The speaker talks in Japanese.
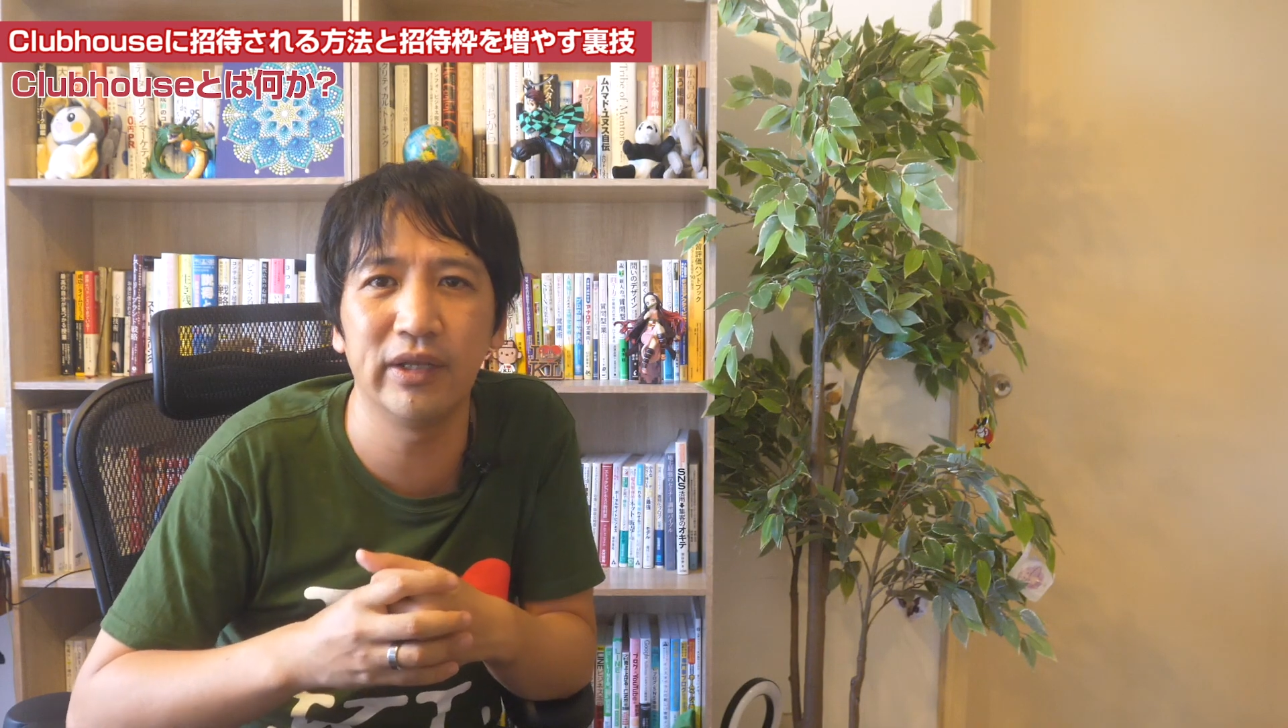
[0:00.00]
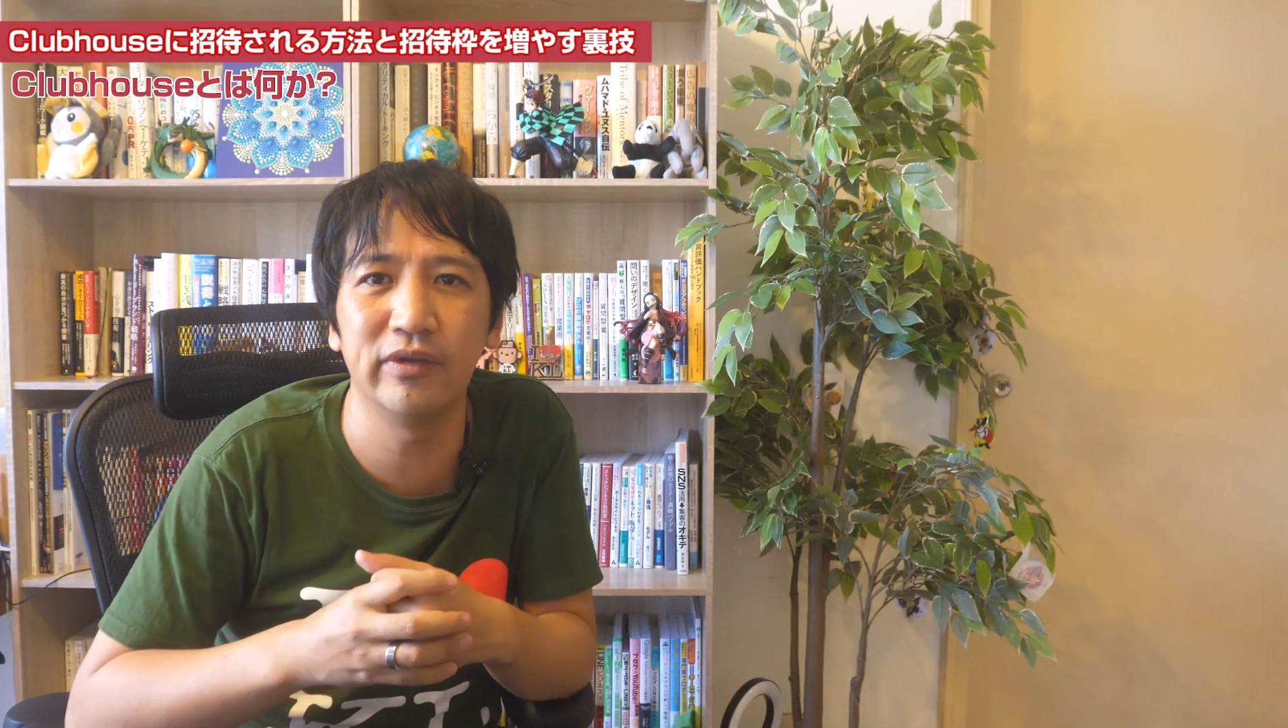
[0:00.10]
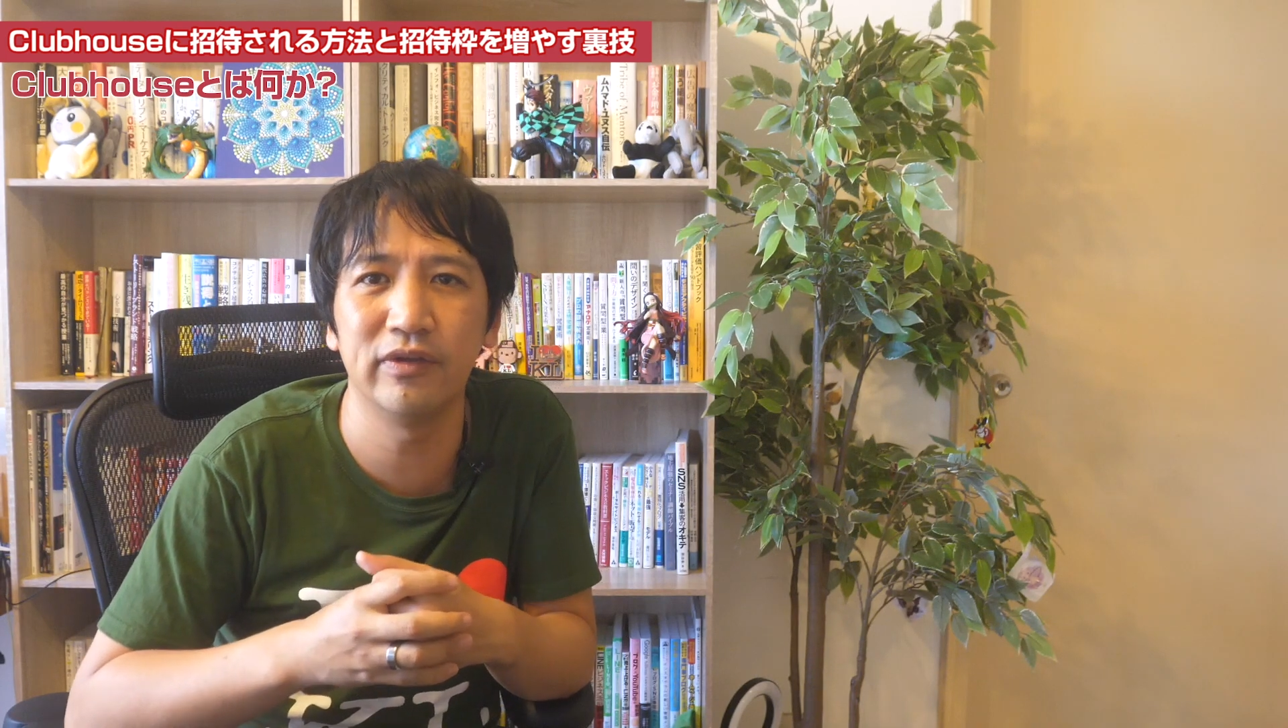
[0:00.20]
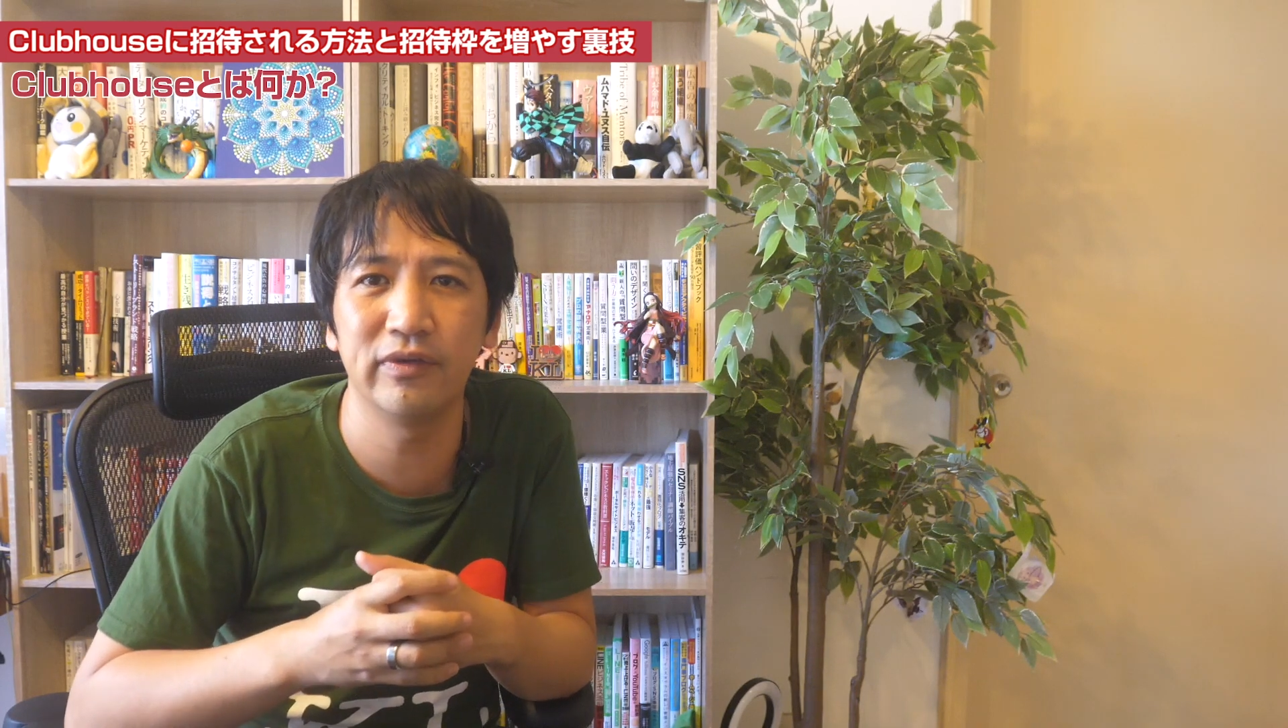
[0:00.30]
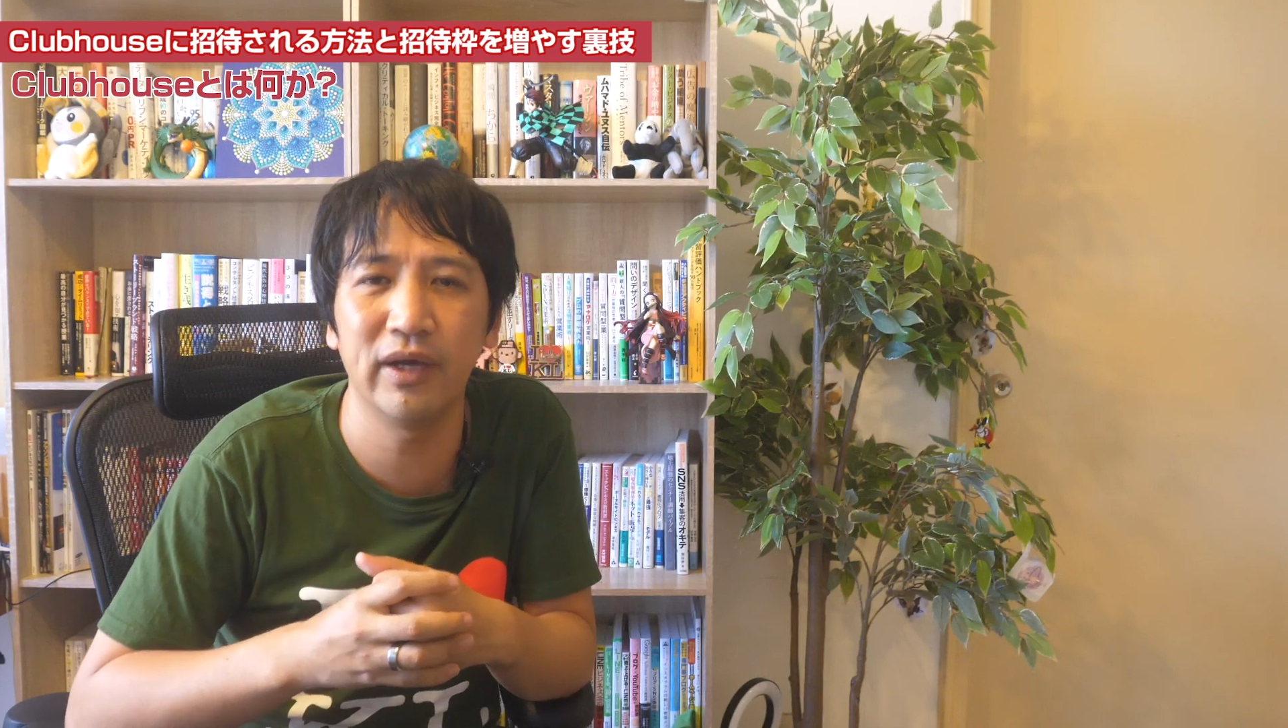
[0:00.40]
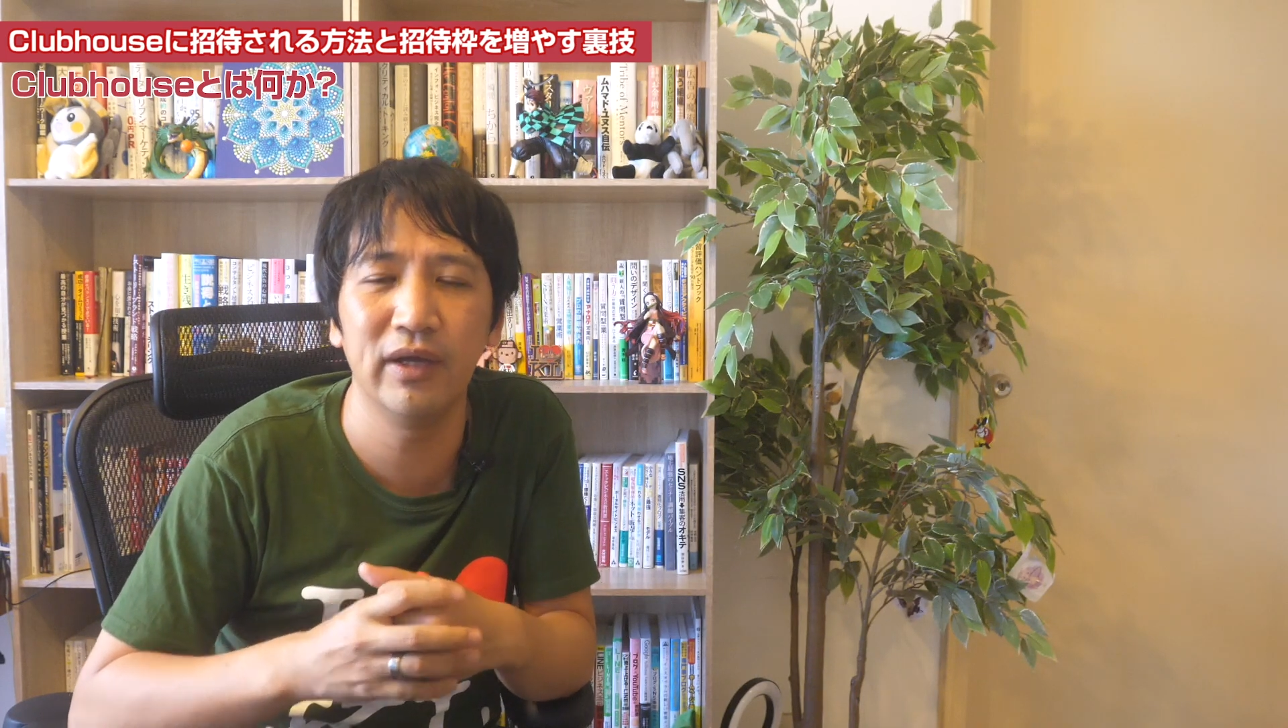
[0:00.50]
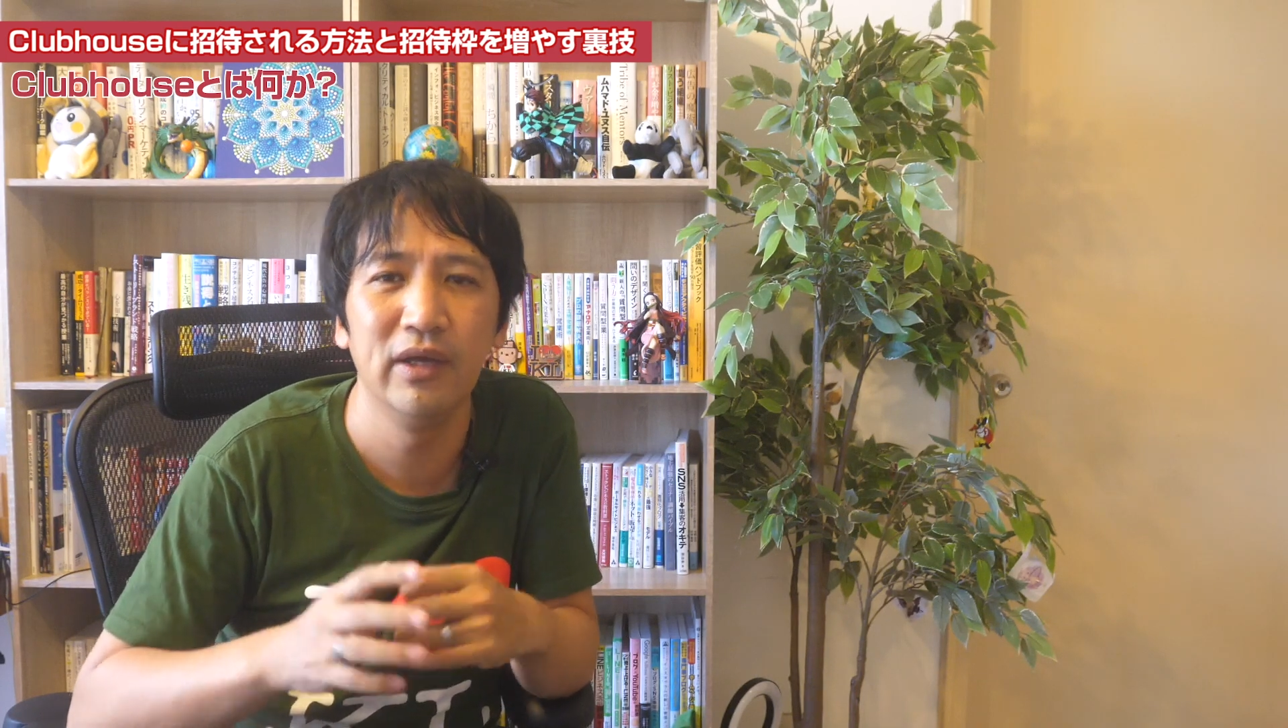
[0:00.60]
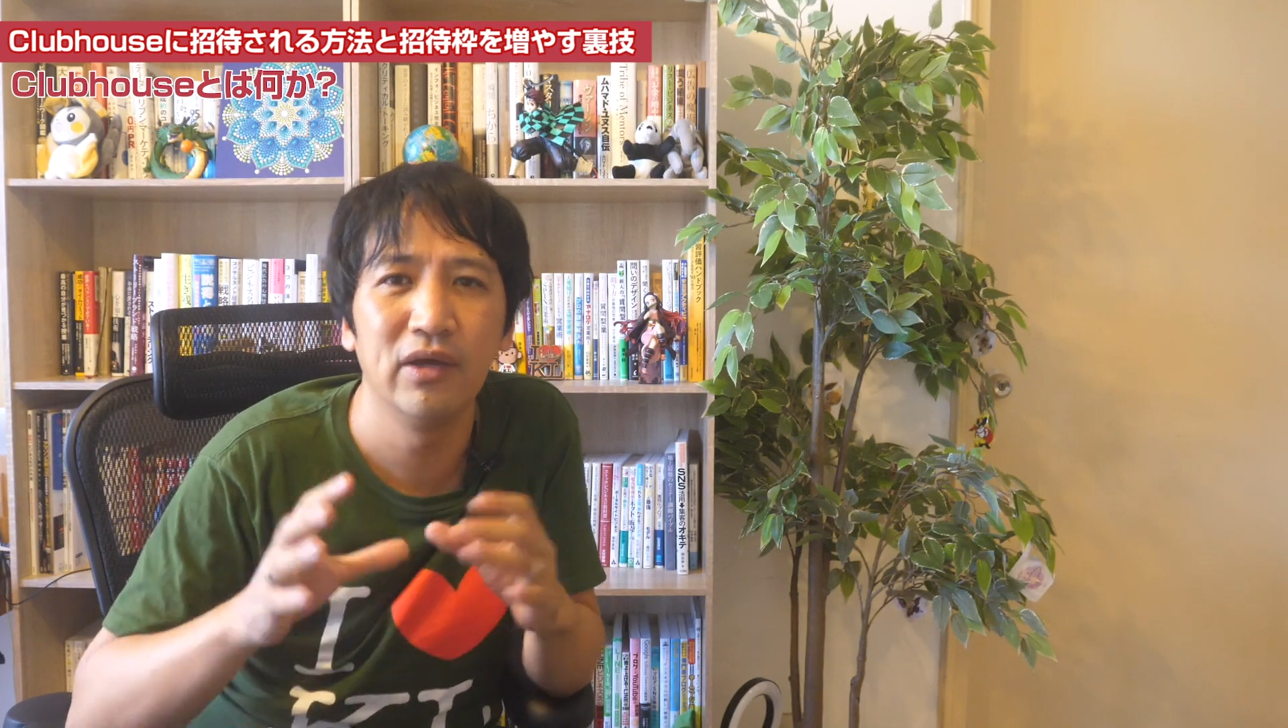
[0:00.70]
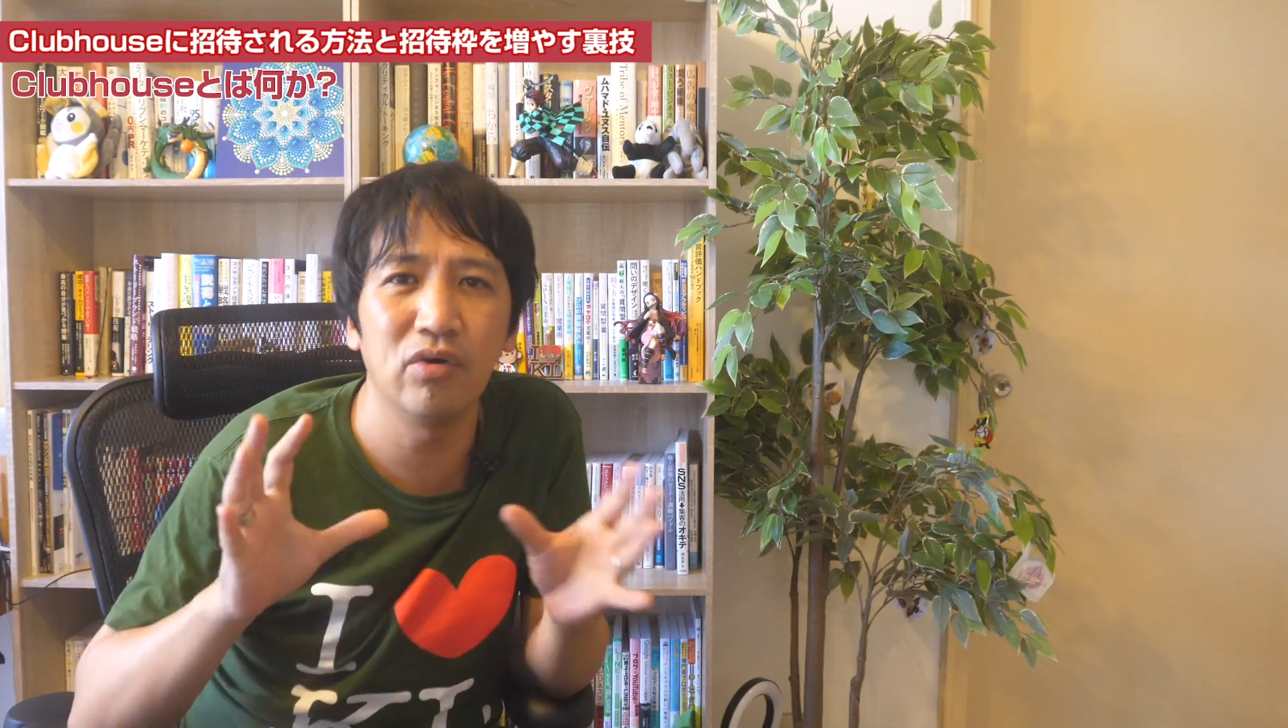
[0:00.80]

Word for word: なんですが